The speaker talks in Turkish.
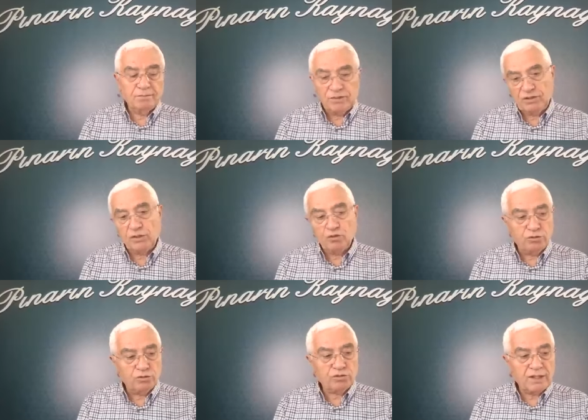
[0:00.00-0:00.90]
Diyecek
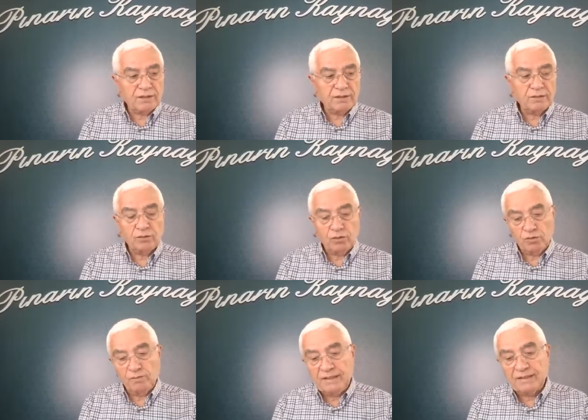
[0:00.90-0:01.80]
olursak
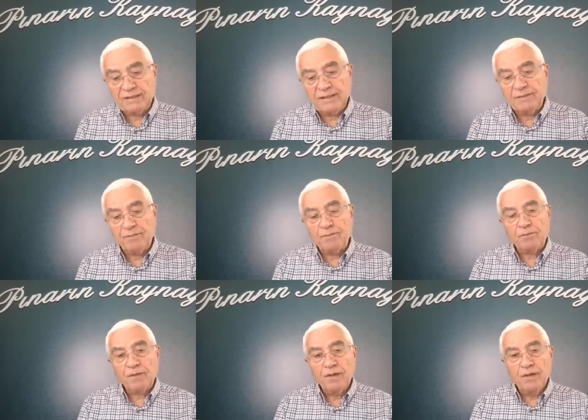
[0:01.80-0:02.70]
onu belirteyim.
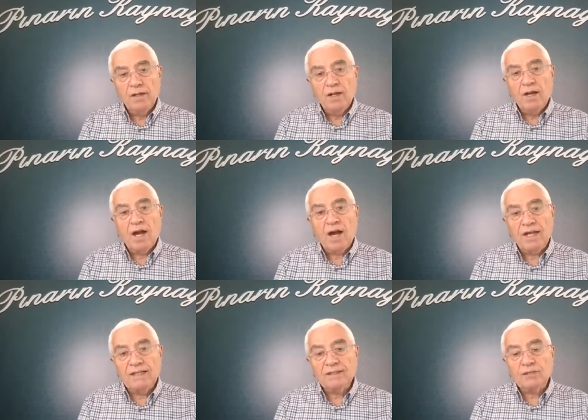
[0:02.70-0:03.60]

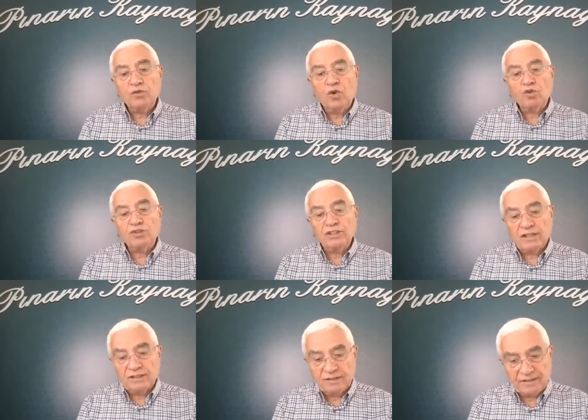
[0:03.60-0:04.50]
Ayetin
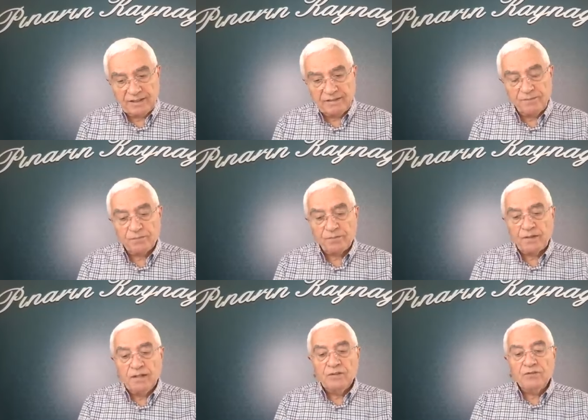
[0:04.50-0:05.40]
orijinalinde
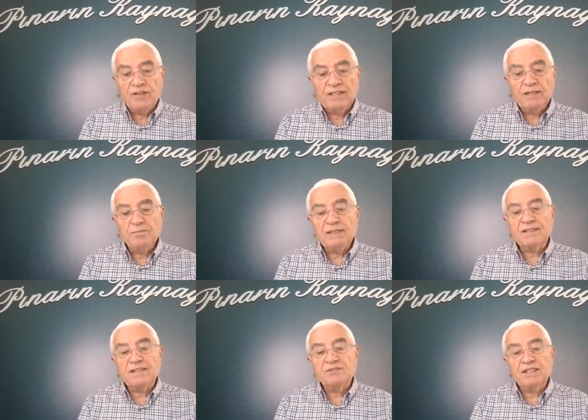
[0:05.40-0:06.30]

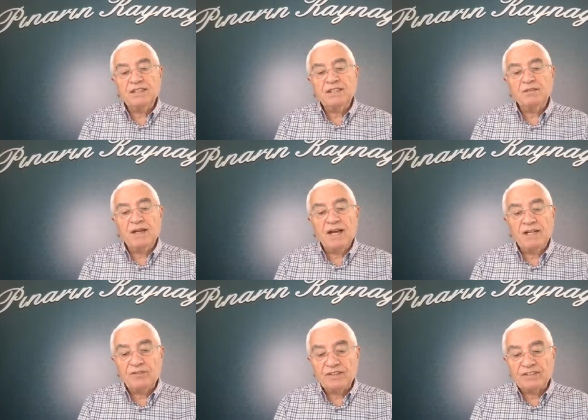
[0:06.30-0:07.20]
felebise fihim
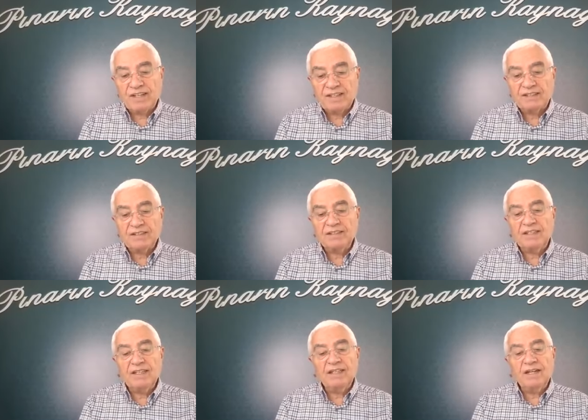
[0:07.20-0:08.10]
elfe senetin
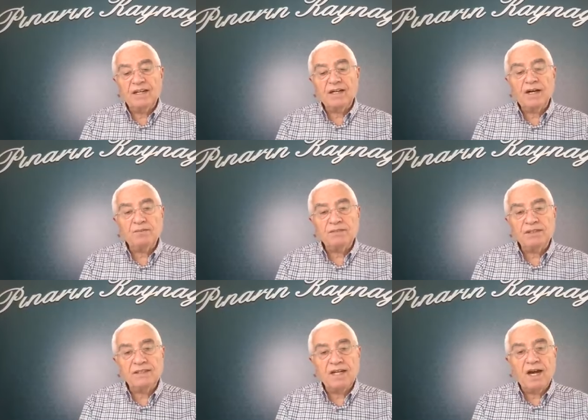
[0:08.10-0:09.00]
illa
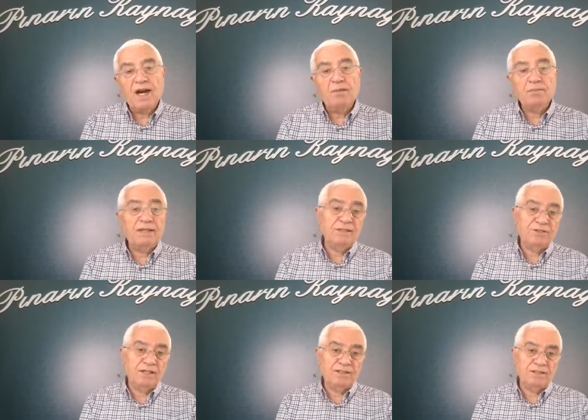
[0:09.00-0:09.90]
hamsine amen
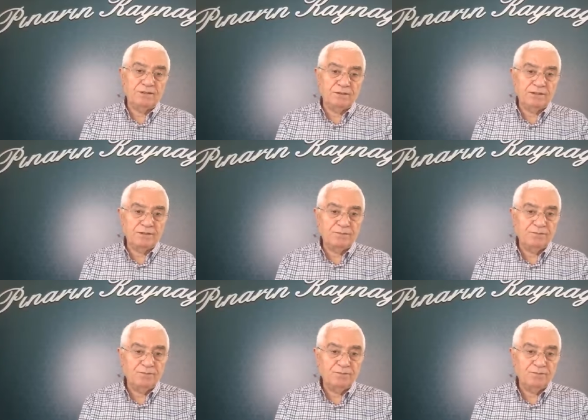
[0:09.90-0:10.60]
ifadesi var.